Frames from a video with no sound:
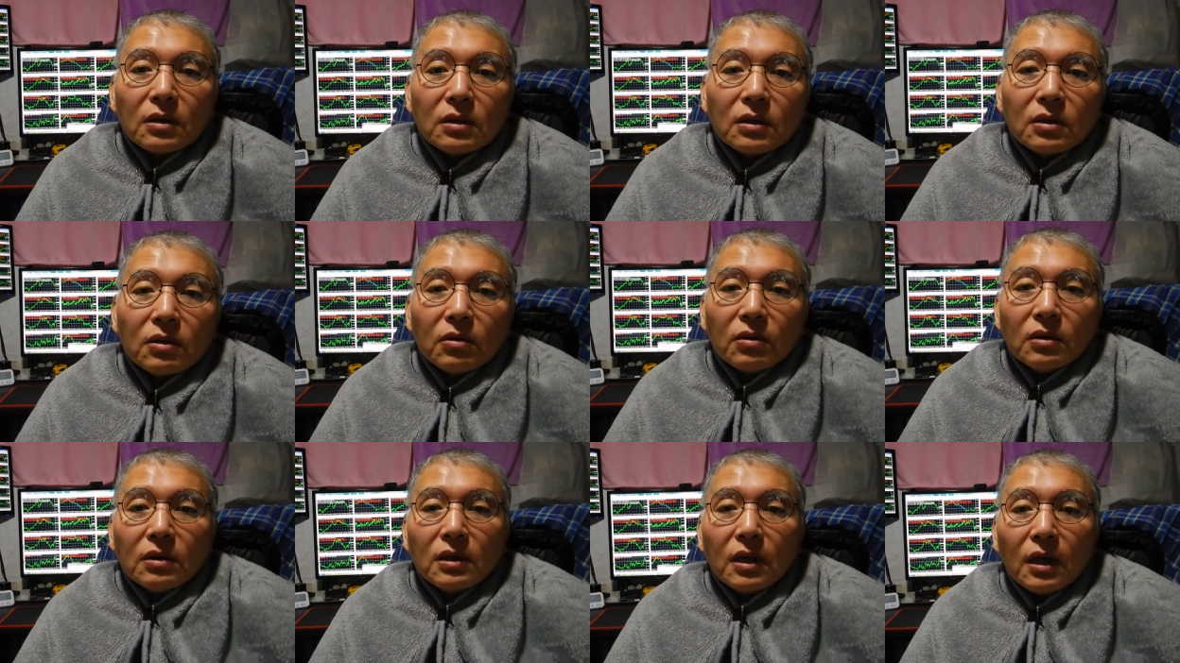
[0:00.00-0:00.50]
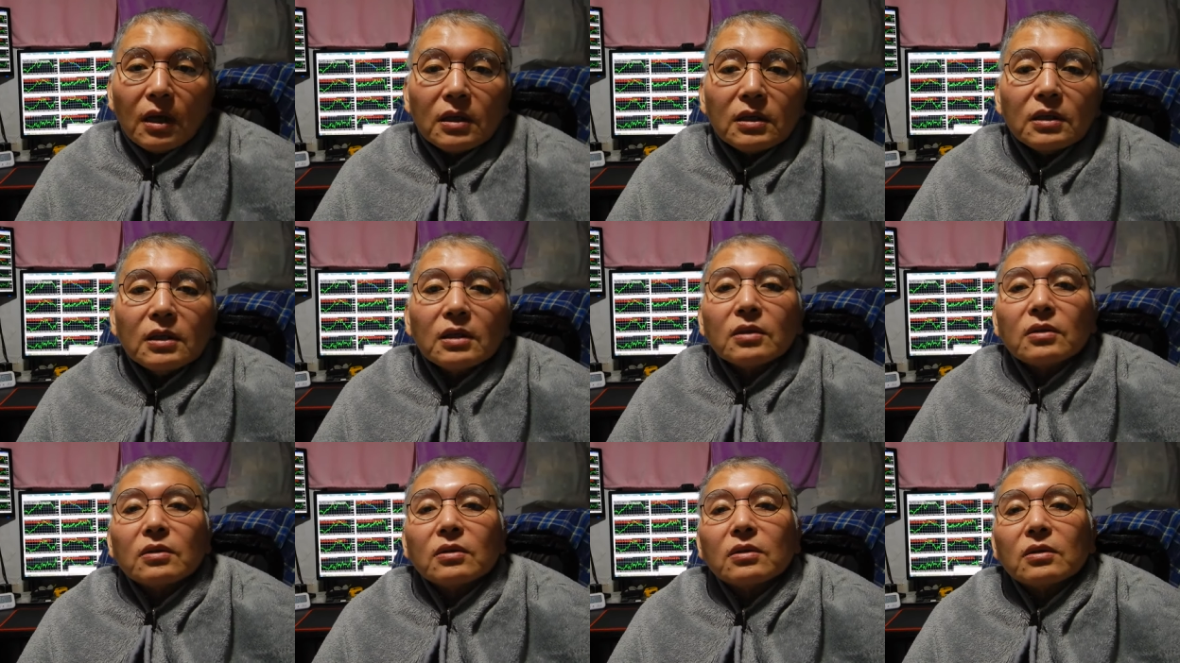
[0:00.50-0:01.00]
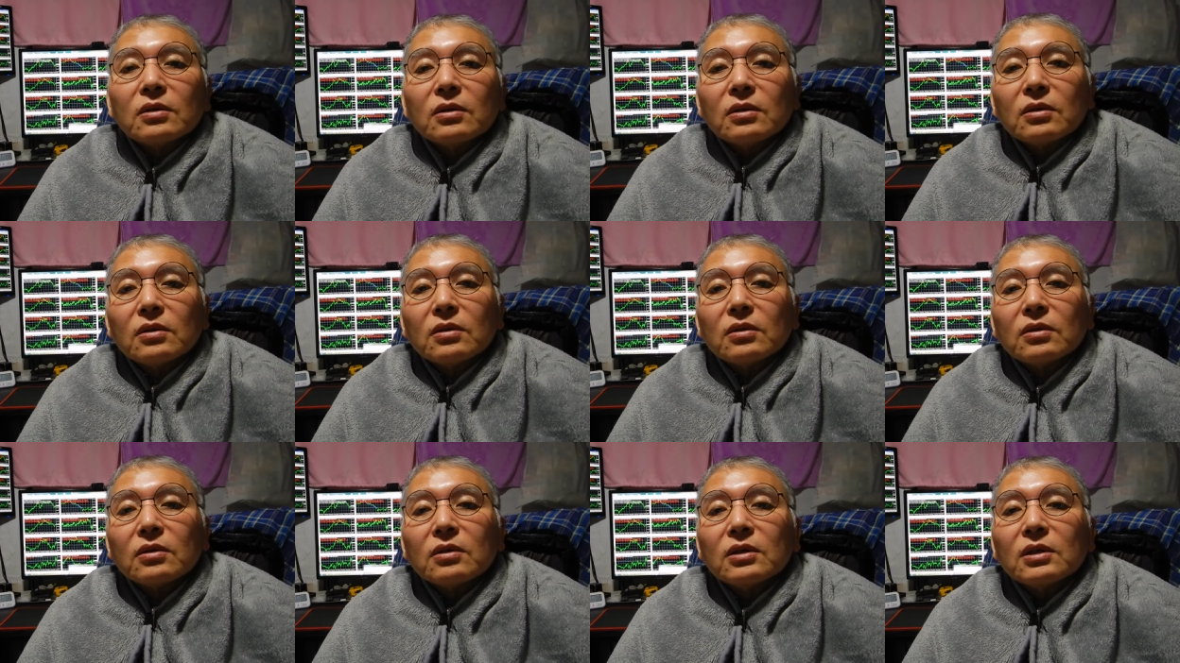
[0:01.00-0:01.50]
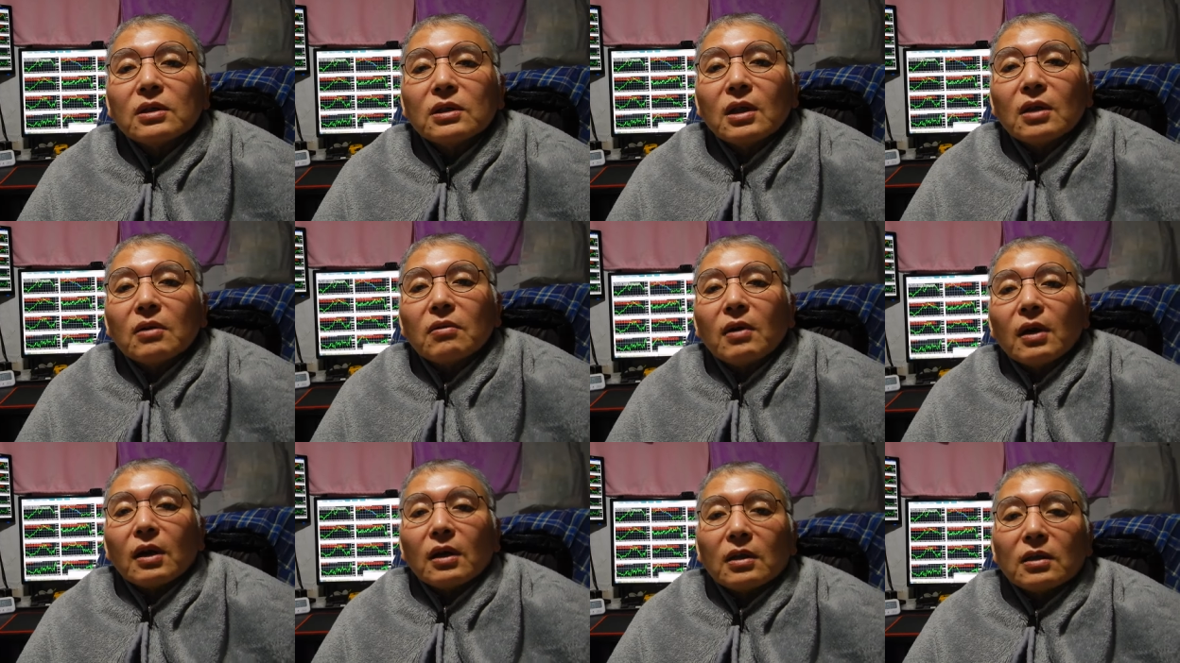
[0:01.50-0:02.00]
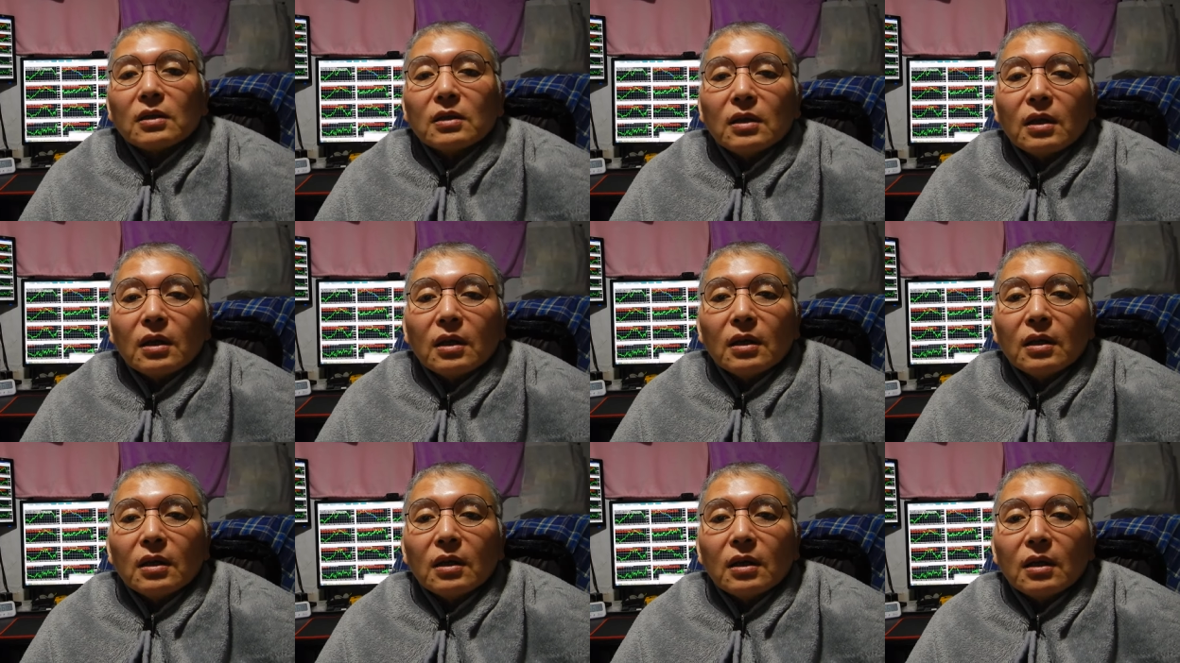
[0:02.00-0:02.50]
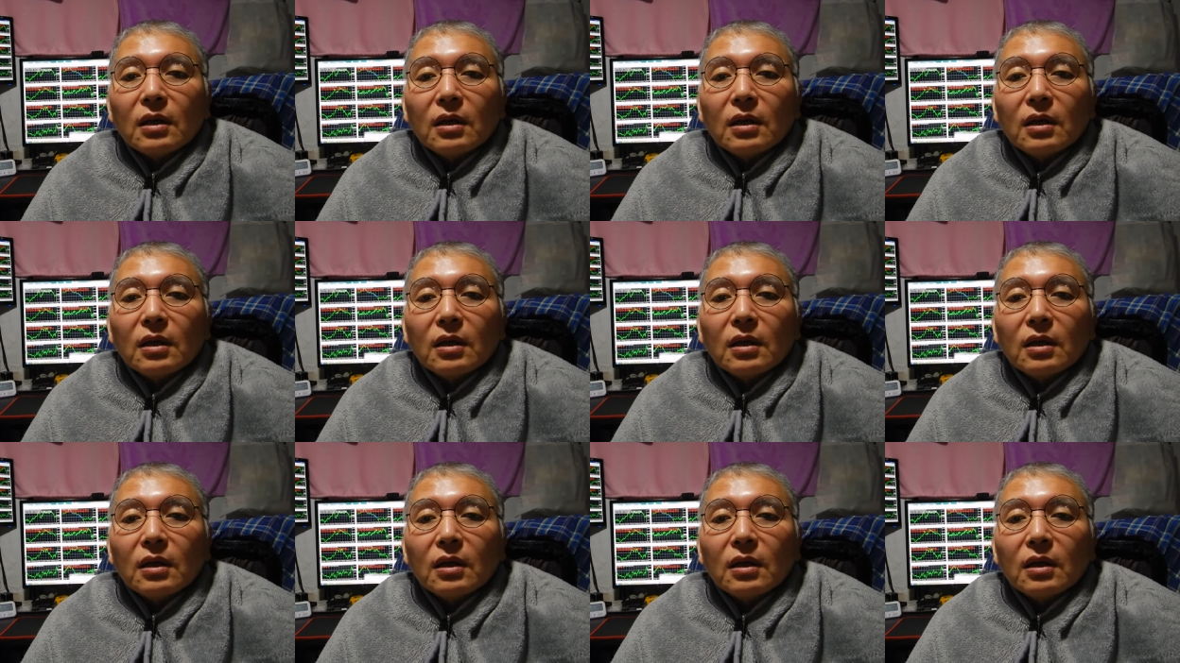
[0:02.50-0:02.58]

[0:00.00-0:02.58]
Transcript: それに対して追随してるわけですね。